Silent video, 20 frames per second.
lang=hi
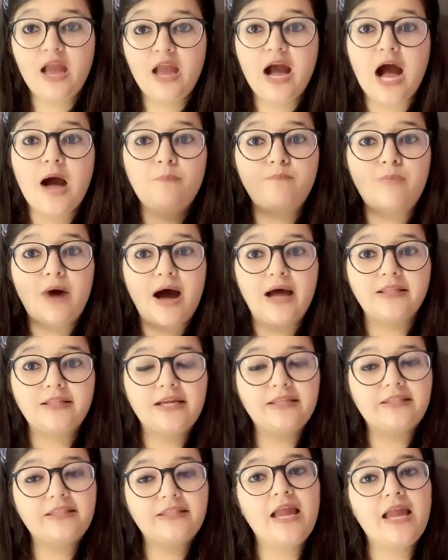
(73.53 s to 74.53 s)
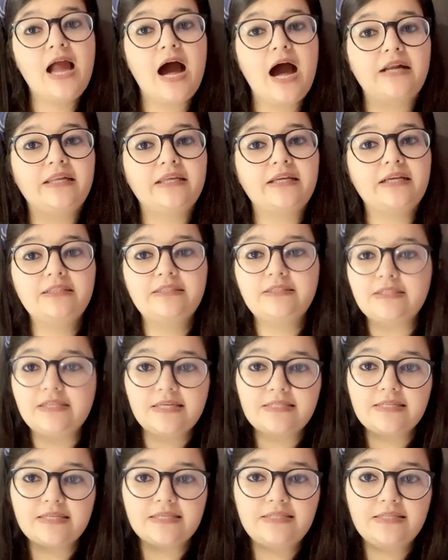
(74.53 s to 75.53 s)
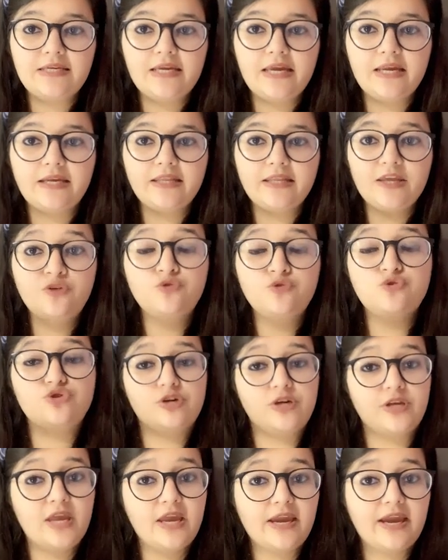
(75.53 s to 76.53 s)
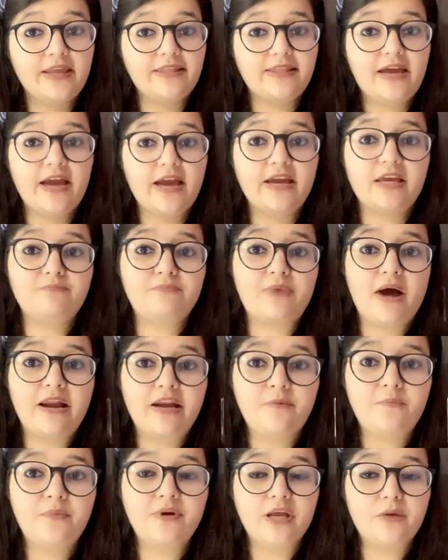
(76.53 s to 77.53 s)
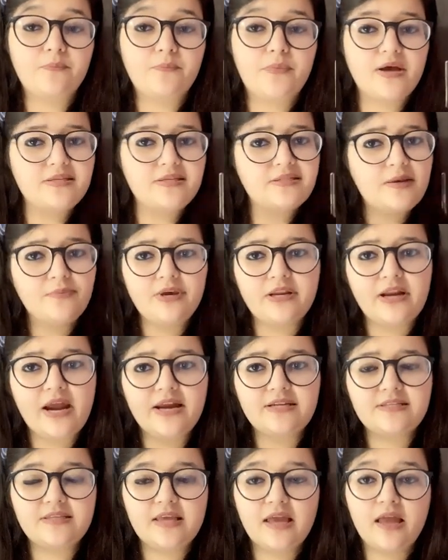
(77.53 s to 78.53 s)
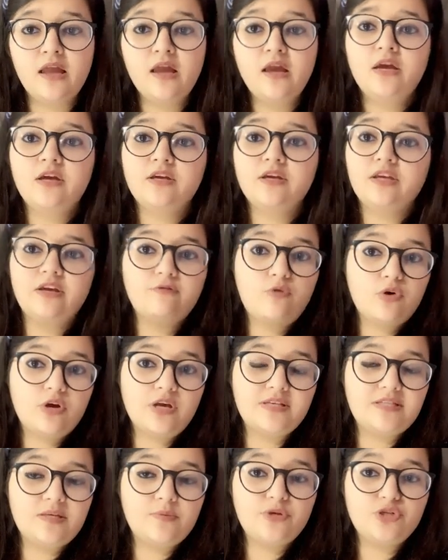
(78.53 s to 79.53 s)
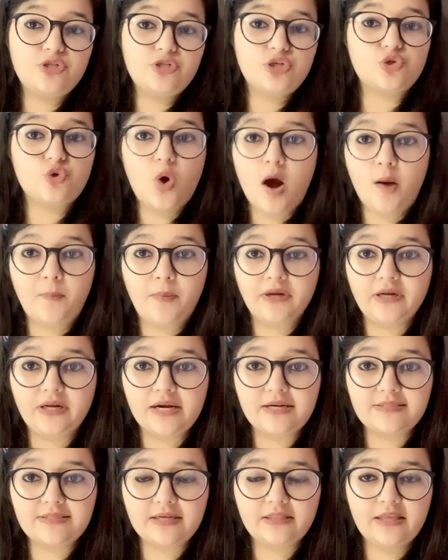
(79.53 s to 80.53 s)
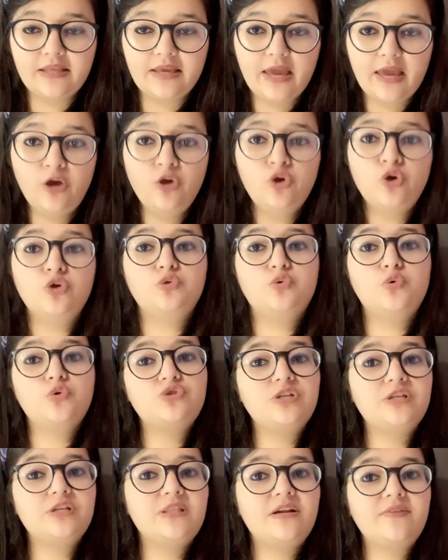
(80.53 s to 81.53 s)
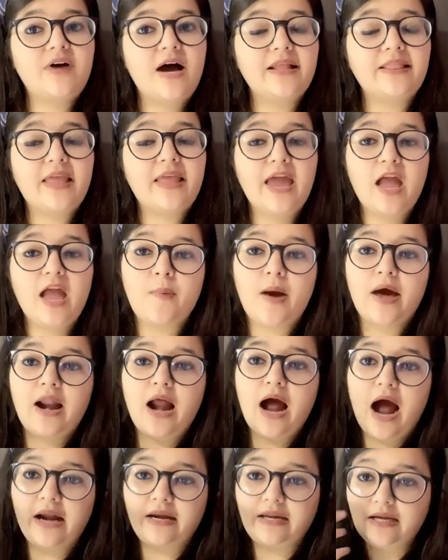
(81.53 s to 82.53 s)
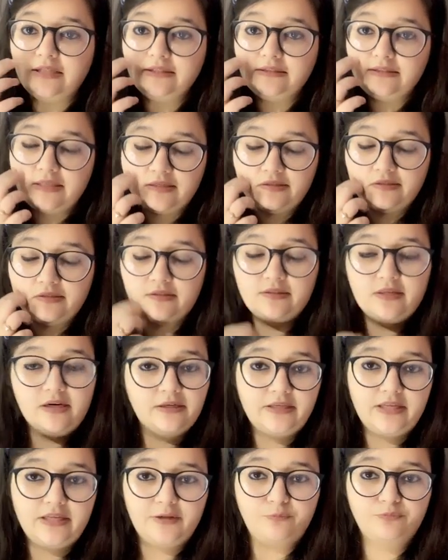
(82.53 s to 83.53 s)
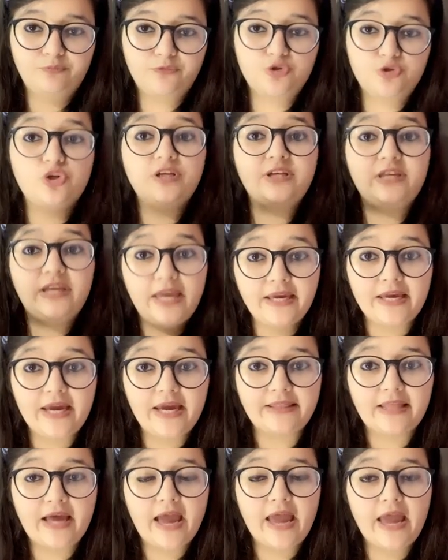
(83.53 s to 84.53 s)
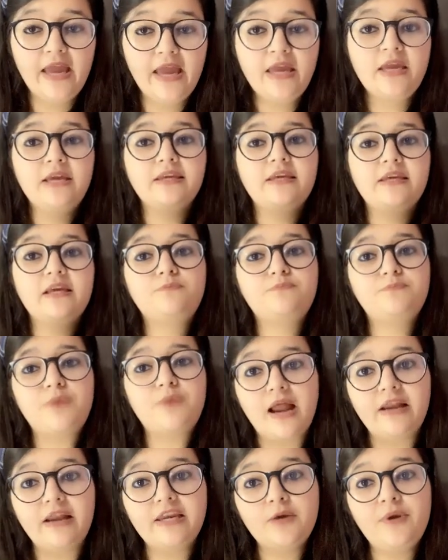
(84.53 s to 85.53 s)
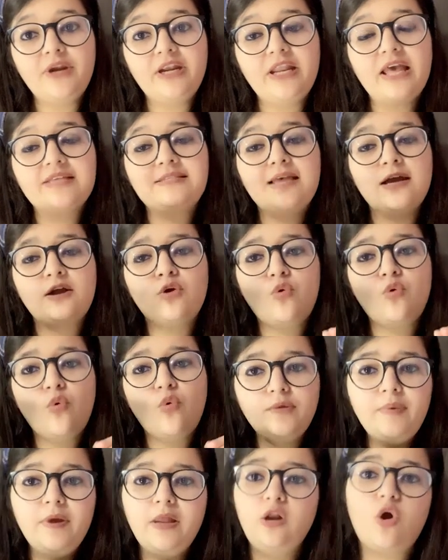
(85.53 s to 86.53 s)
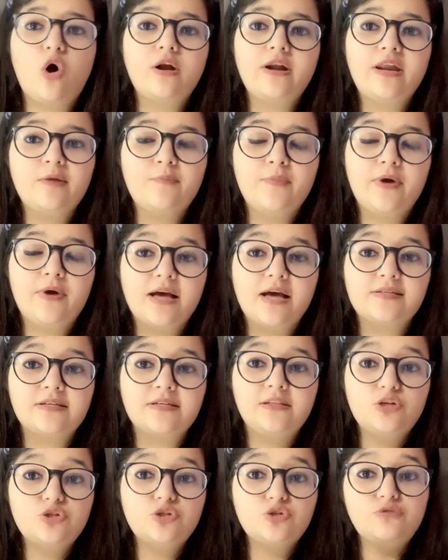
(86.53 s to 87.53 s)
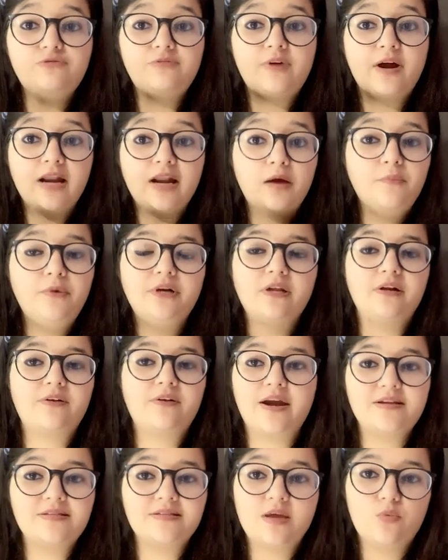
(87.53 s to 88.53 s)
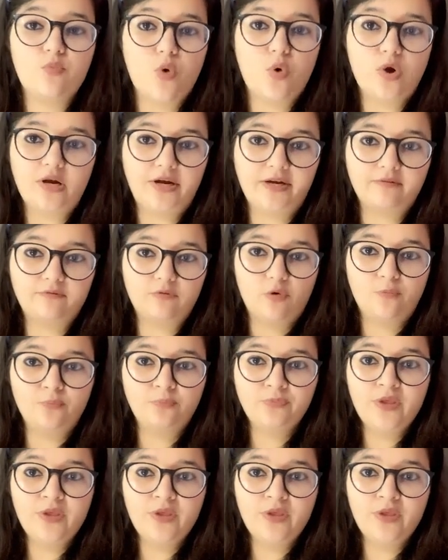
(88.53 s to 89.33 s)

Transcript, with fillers: अब बात करते हैं आर्टिकल 368 की जो ये कहता है कि पार्लियामेंट के पास सभी राइट्स हैं कि वो किसी भी चीज़ को अमेंड कर सकती है दूसरी तरफ आता है हमारा आर्टिकल थर्टी जो ये कहता है कि पार्लियामेंट ऐसा कोई भी लॉ नहीं बना सकती जो फंडामेंटल राइट्स के वॉयलेटिव हो